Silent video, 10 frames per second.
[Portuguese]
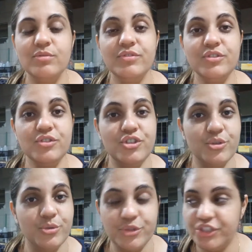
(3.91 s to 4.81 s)
No vídeo
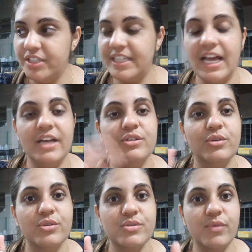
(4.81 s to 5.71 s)
de hoje, tá?
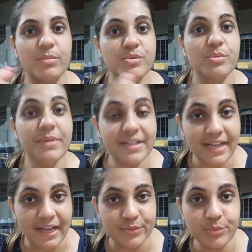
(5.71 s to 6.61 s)
Nós fomos no
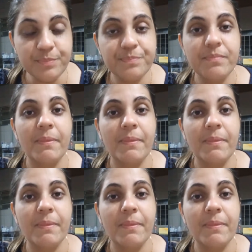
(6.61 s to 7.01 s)
mercado.